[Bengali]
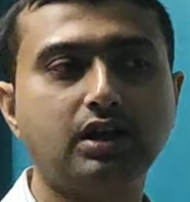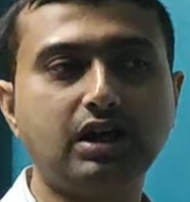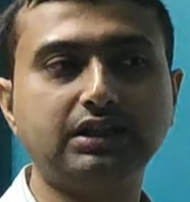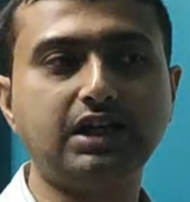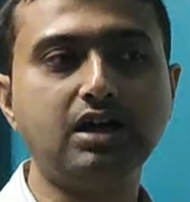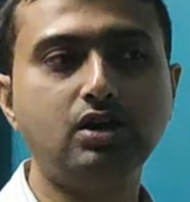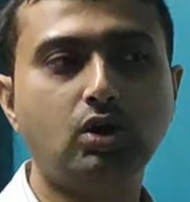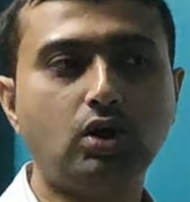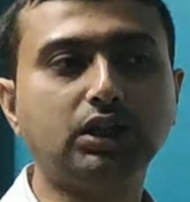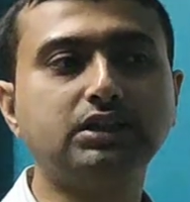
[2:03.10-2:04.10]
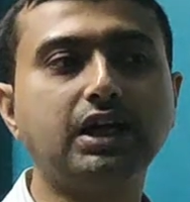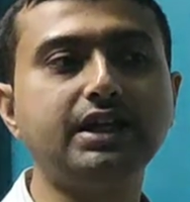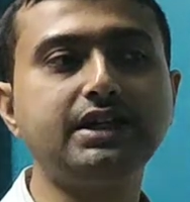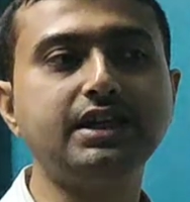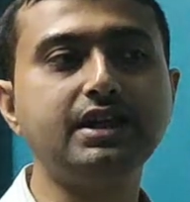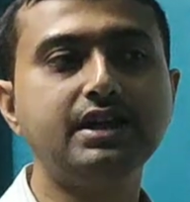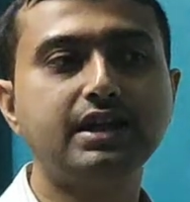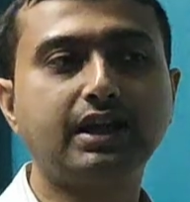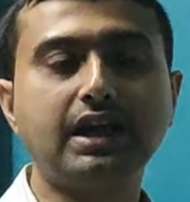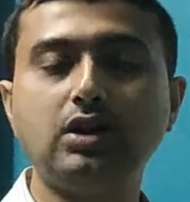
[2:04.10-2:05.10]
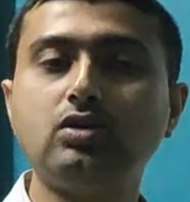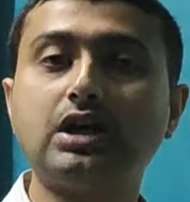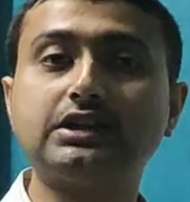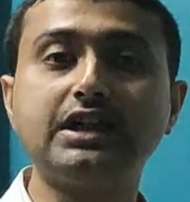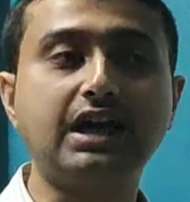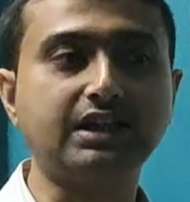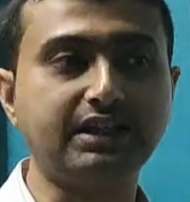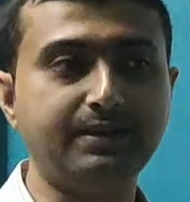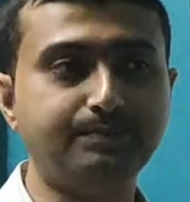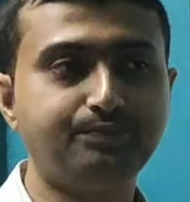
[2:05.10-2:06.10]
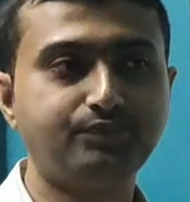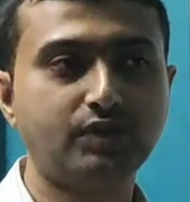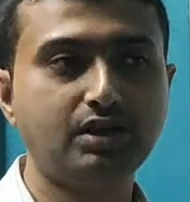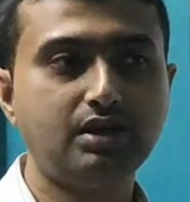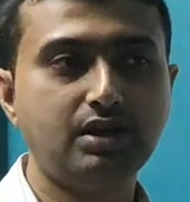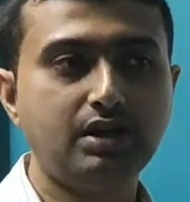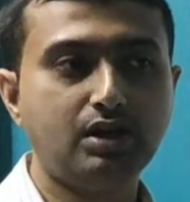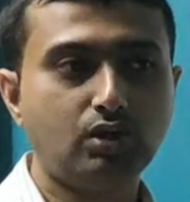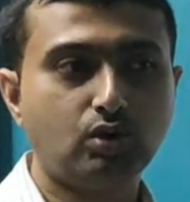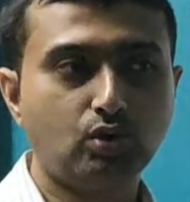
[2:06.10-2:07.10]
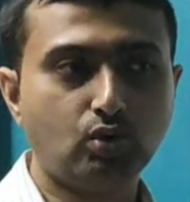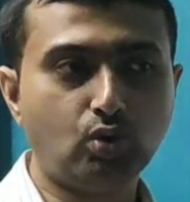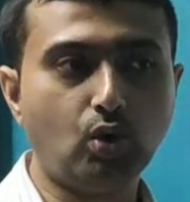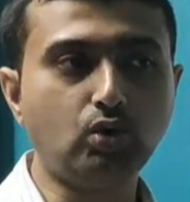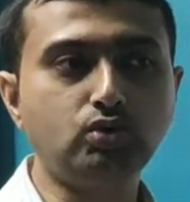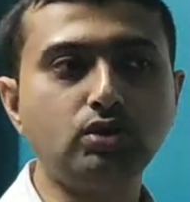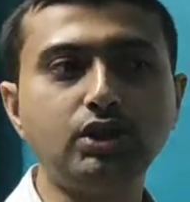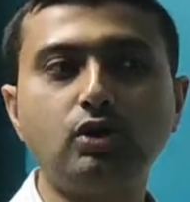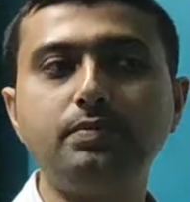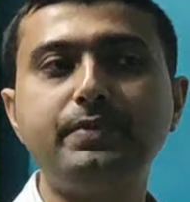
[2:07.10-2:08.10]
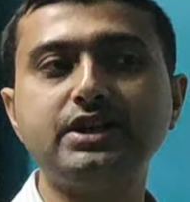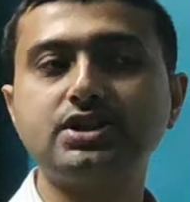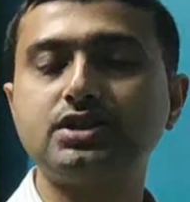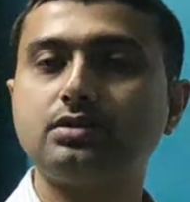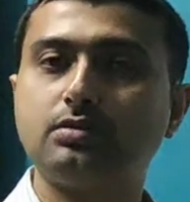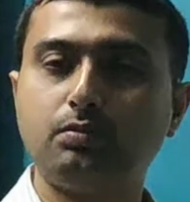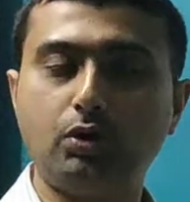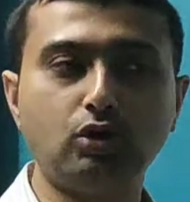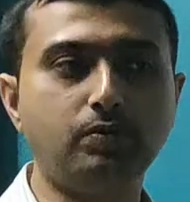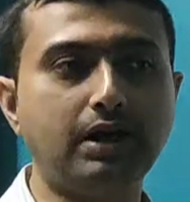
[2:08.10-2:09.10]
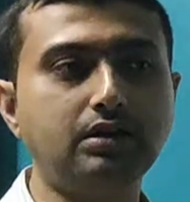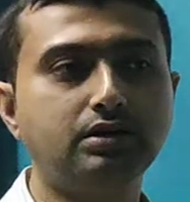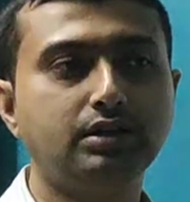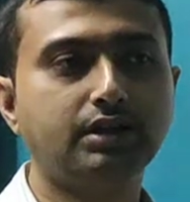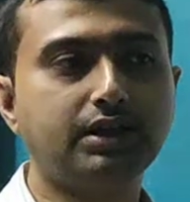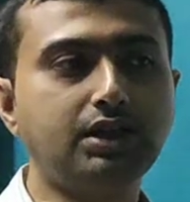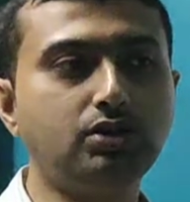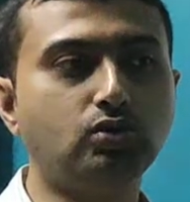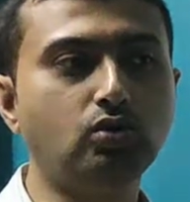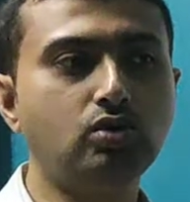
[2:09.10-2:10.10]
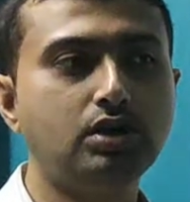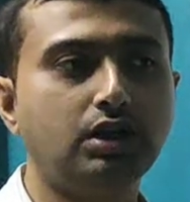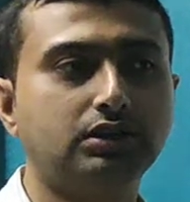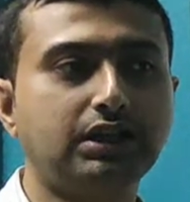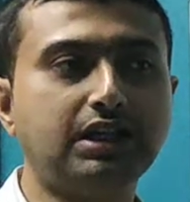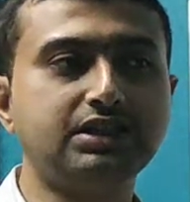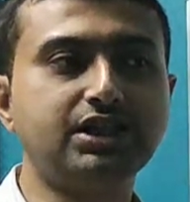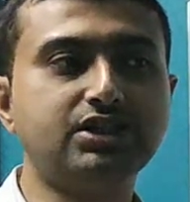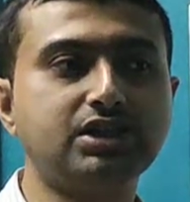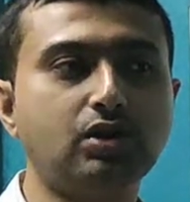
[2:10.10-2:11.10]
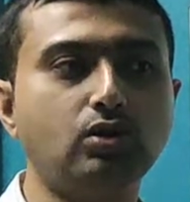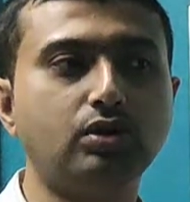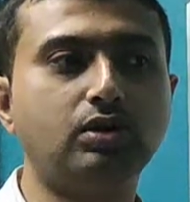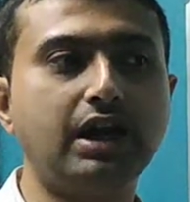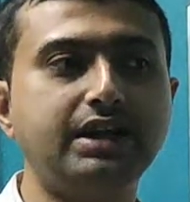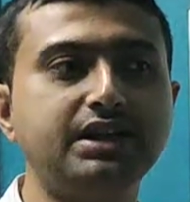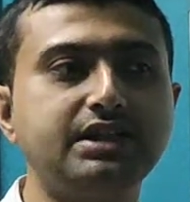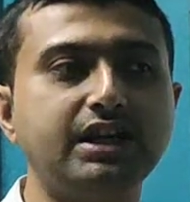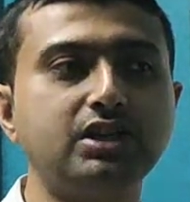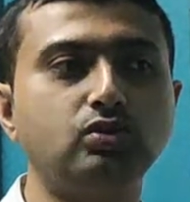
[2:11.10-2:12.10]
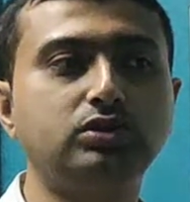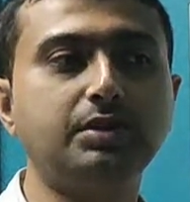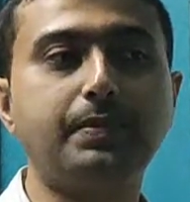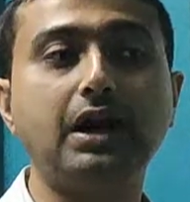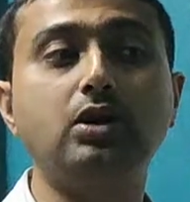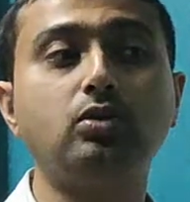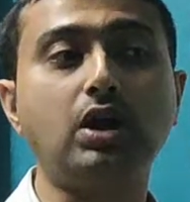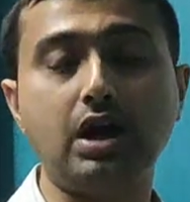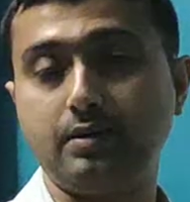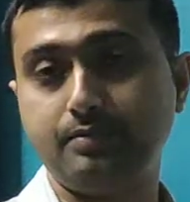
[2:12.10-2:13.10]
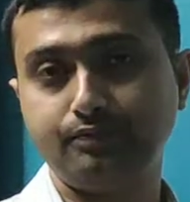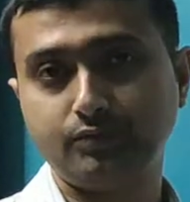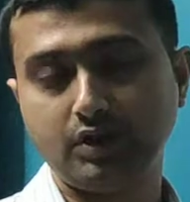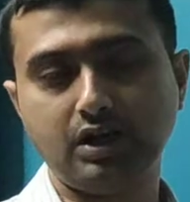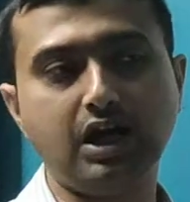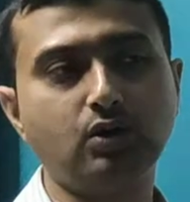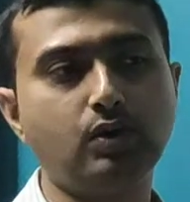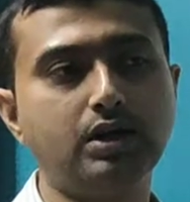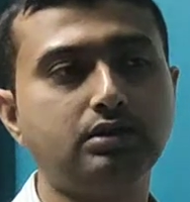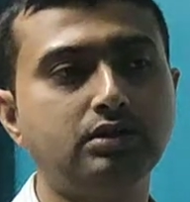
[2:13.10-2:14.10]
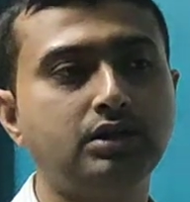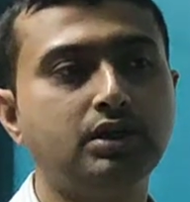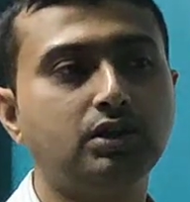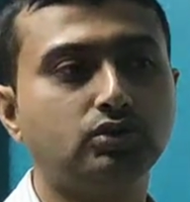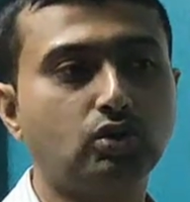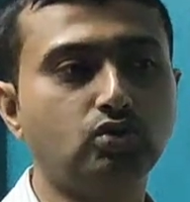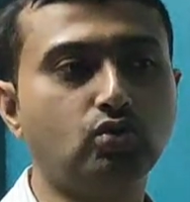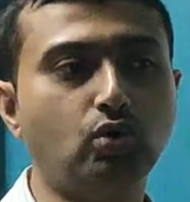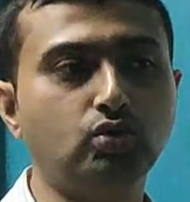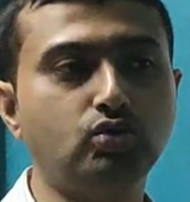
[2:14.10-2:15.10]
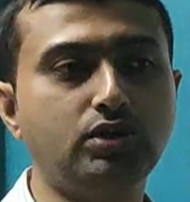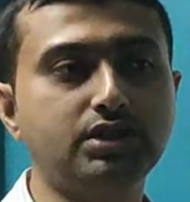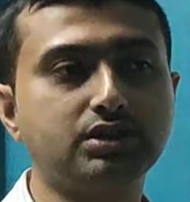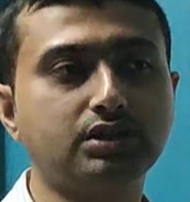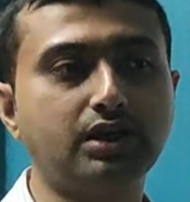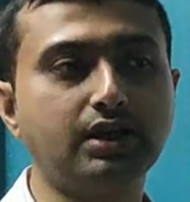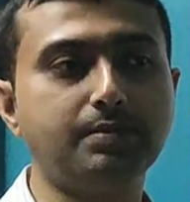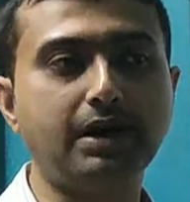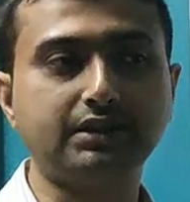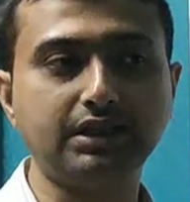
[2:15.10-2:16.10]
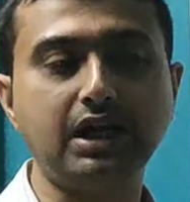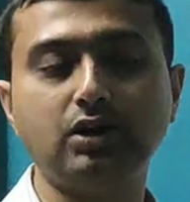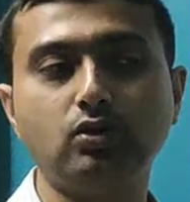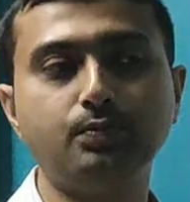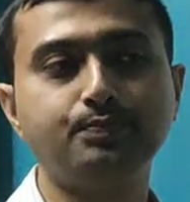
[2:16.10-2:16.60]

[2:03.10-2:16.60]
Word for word: কাদা হঠাৎ গাড়িটি গেল কাদায় আটকে গরু দুটিও বেশ বলবান কিন্তু তারা চেষ্টা করেও গাড়িটি টেনে তুলতে পারল না গারোয়ান তখন গরু দুটি মারতে লাগলো